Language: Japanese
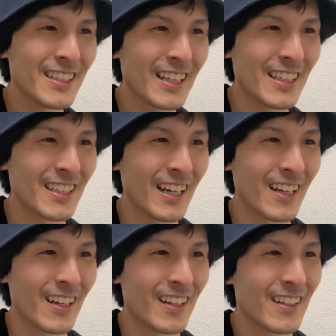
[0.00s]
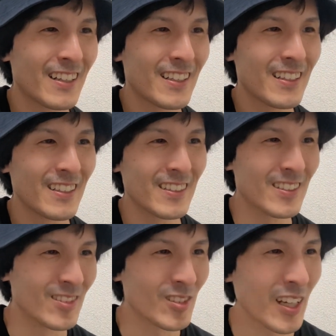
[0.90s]
多比だから。
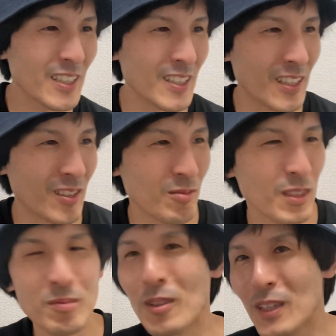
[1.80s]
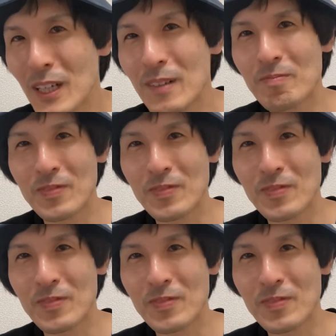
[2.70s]
多比って言いますもんね。